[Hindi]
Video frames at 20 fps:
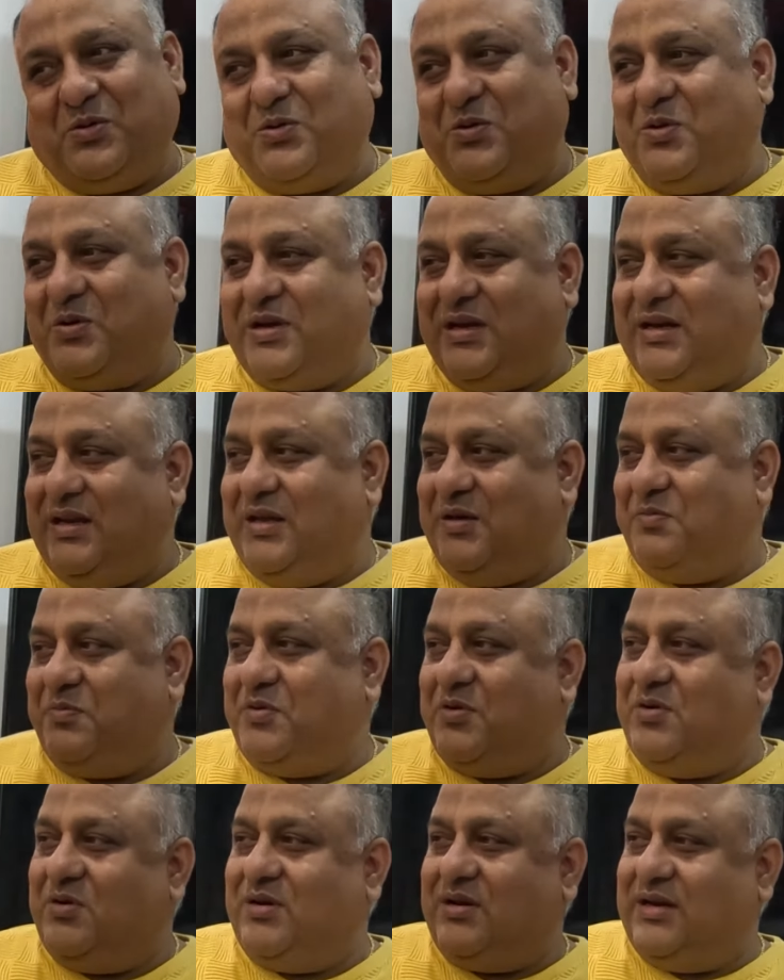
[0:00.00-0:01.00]
लोगों के लिए
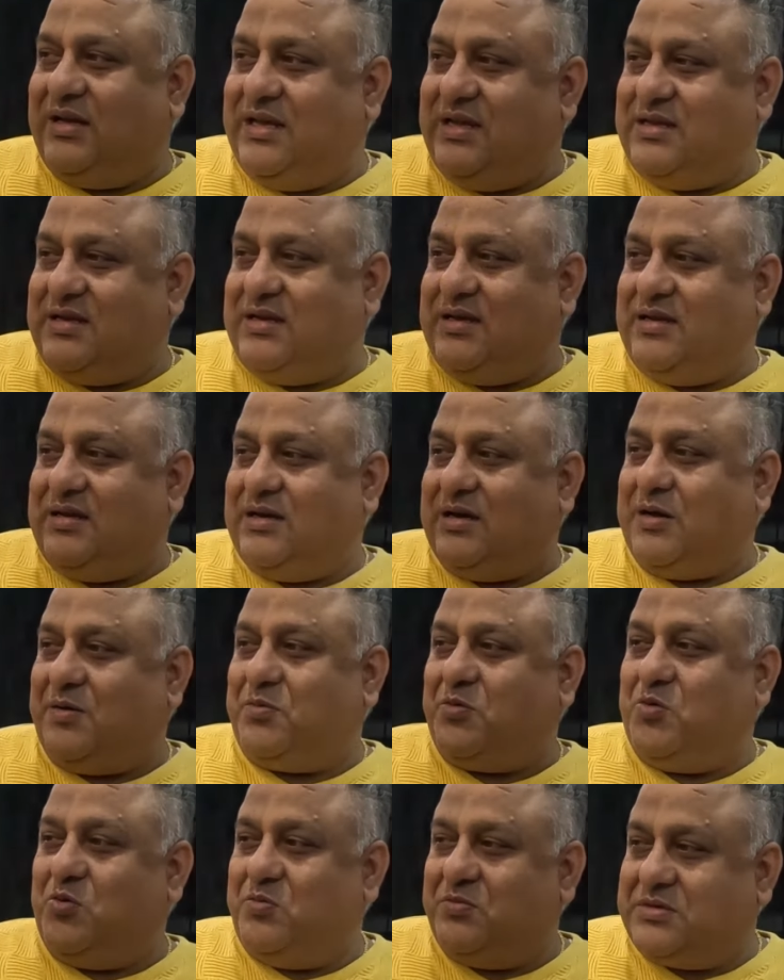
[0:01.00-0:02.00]
बहुत नई चीज़ है
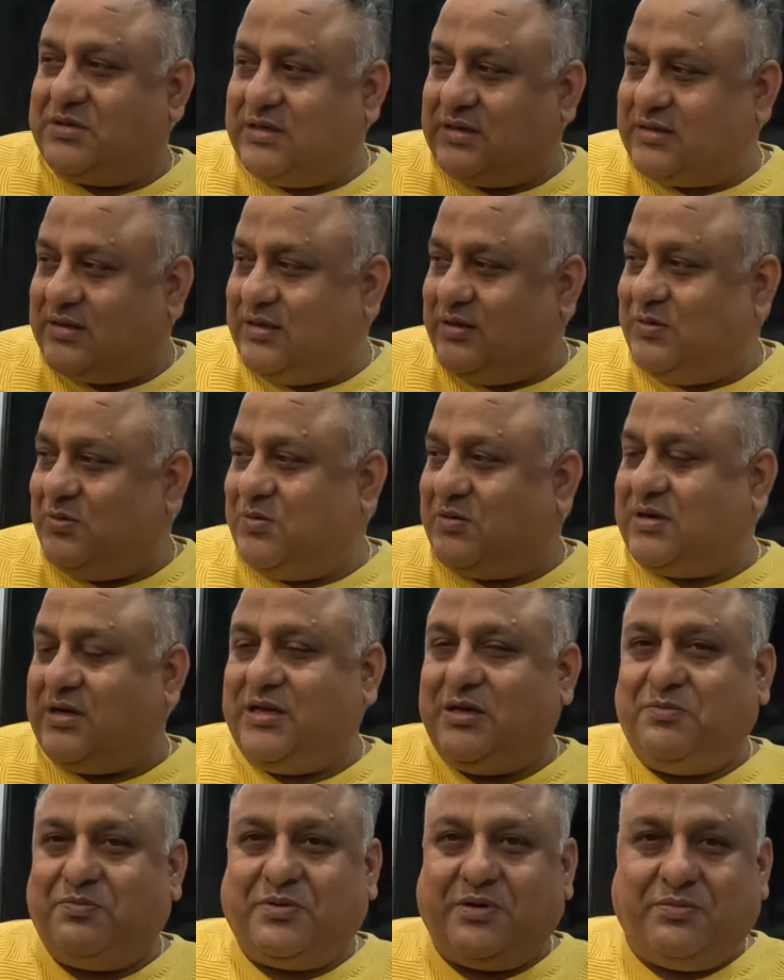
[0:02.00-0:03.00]
आप घूम सकते हो
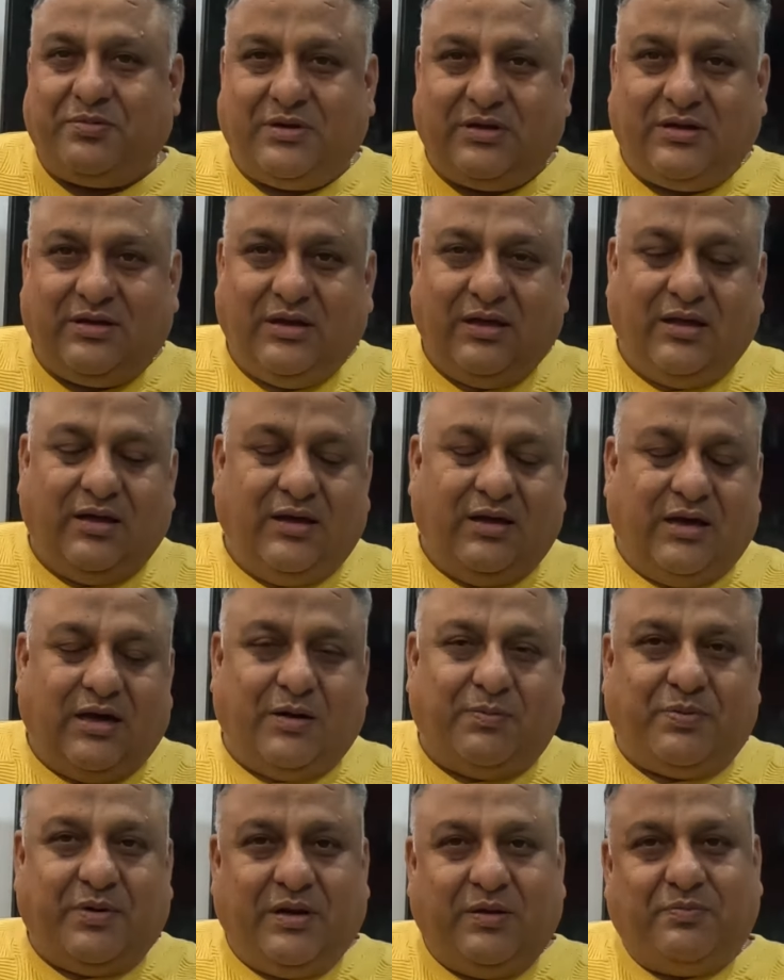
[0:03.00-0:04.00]
कहीं पे भी
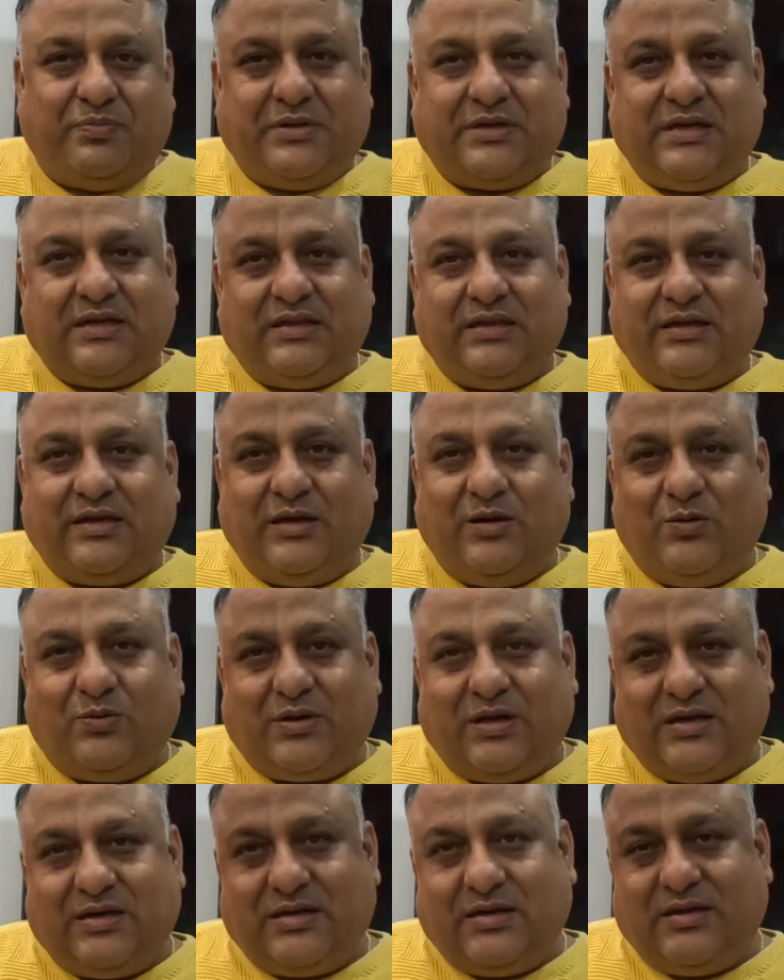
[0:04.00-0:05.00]
अपनी पसंद की
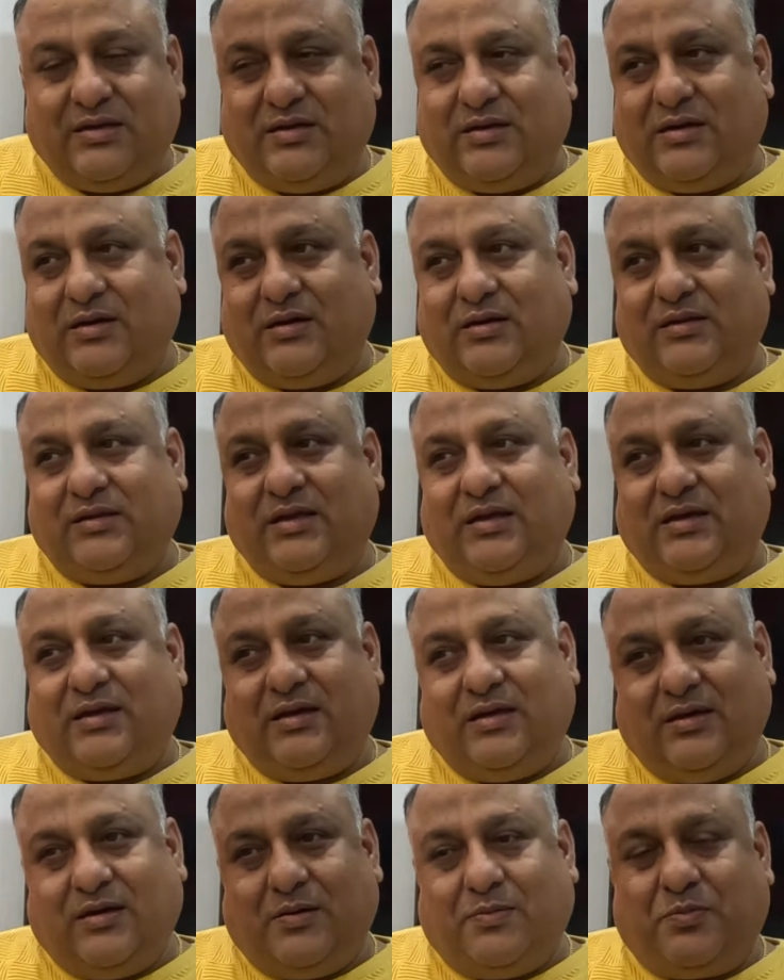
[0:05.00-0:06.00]
लोकेशन जहाँ
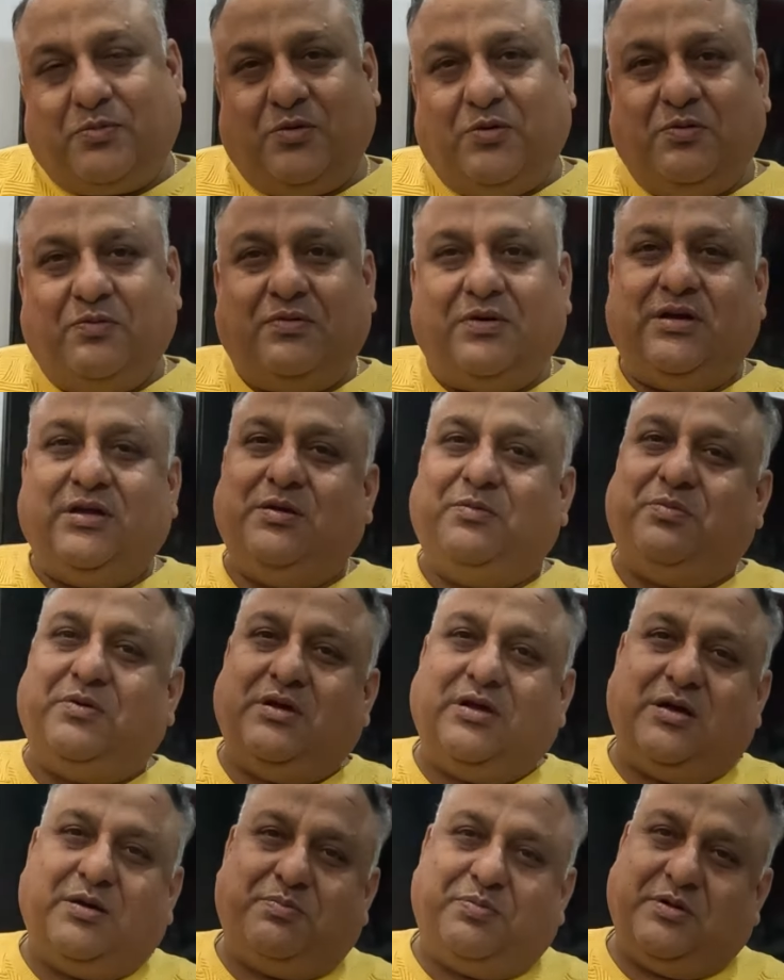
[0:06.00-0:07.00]
दिखे आपको वहीं
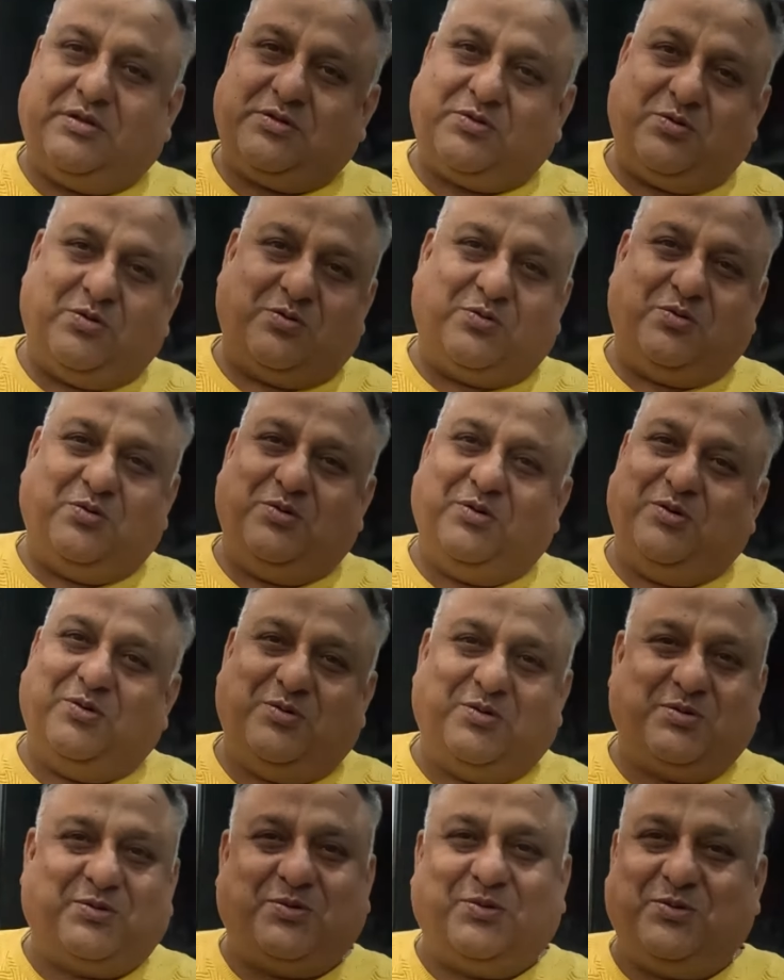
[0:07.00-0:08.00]
पे आप इसको खोलो
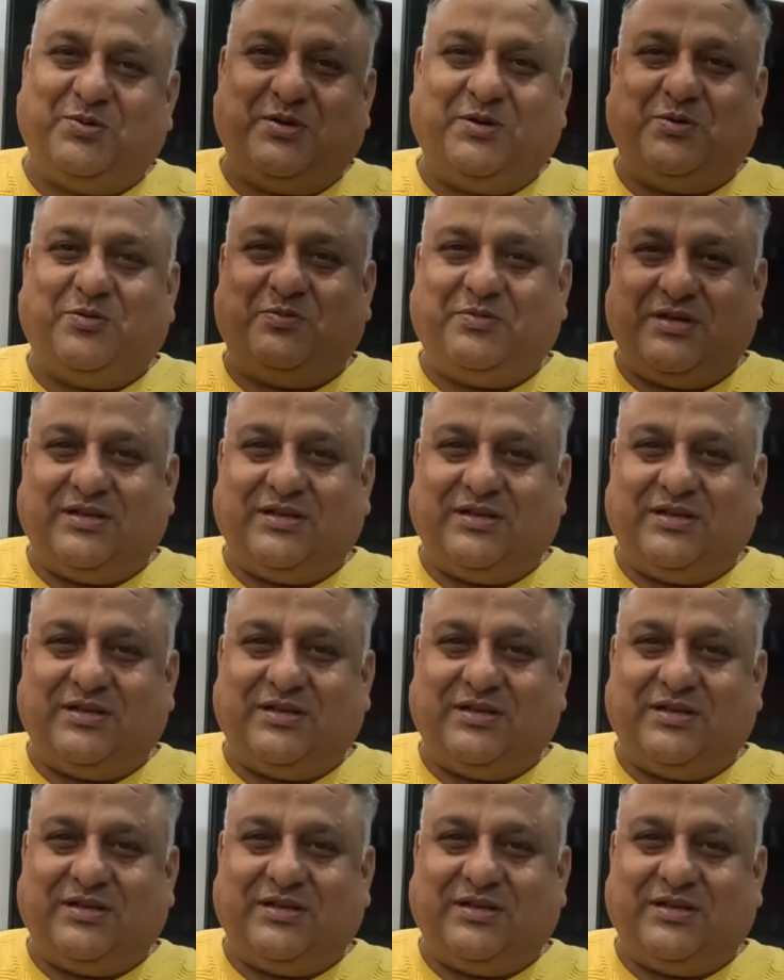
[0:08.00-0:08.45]
और सो जाओ